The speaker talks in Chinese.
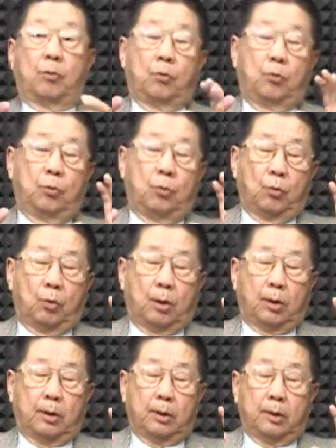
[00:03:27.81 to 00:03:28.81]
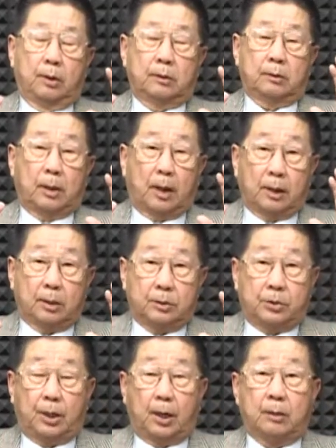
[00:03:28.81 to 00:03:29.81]
如果他的
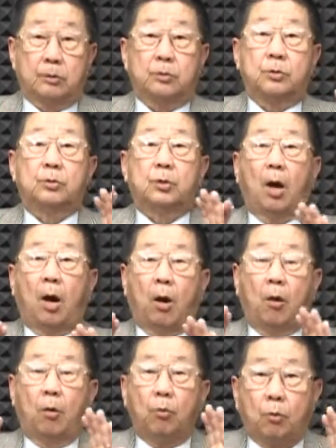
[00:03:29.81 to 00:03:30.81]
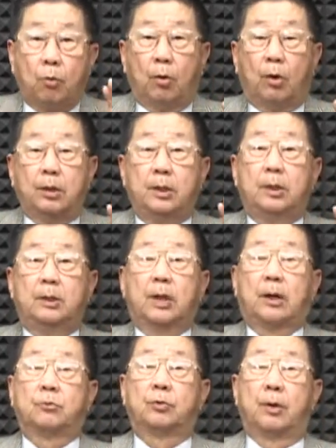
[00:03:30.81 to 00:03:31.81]
钱超过遗
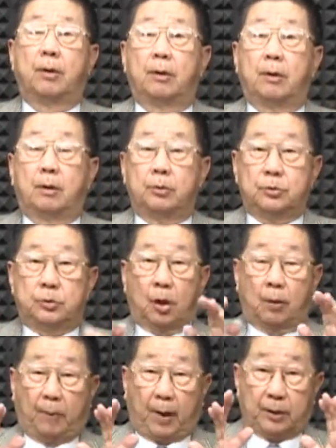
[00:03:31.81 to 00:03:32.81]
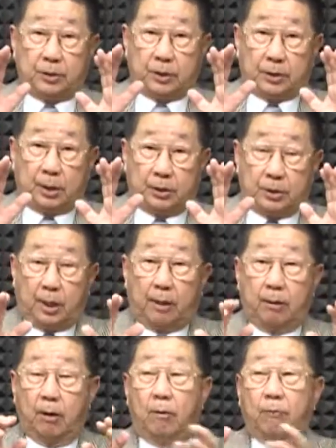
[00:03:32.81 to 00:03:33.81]
产税，就要把这些
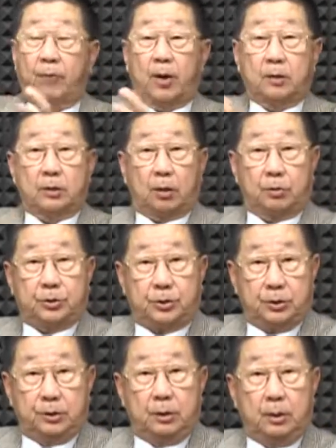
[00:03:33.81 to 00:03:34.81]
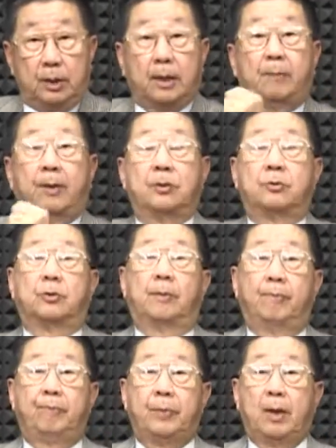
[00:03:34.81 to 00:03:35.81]
钱放到 C 里边去。
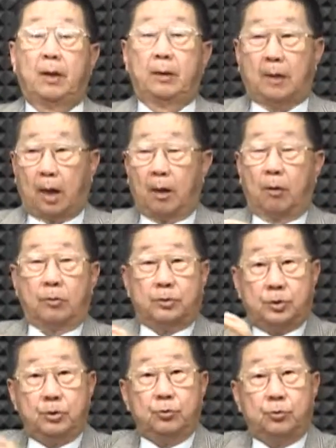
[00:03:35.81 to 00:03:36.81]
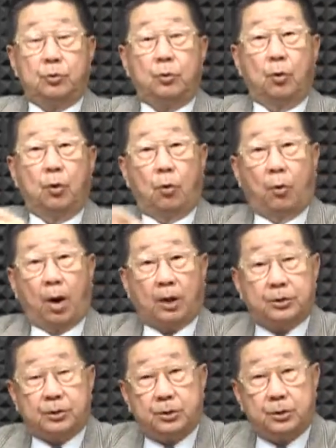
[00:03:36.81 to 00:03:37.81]
然后继续花
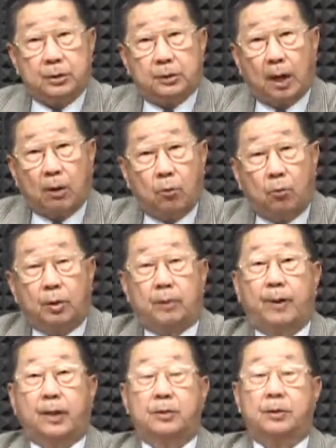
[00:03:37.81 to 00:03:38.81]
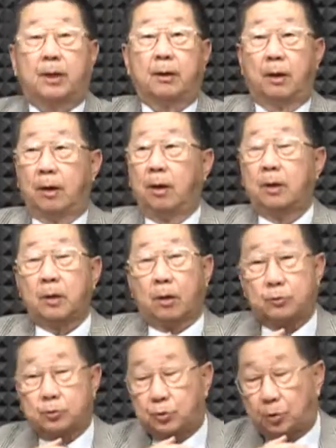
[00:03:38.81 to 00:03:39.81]
西账户里边的钱，
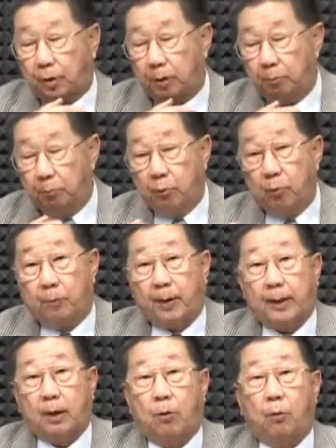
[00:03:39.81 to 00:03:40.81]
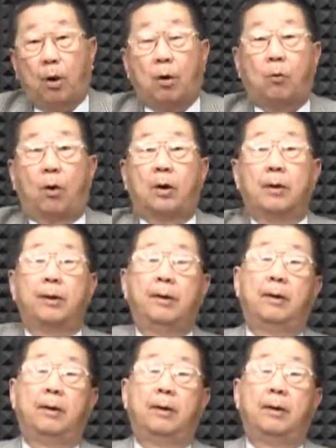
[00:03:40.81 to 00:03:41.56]
要全部把它花光。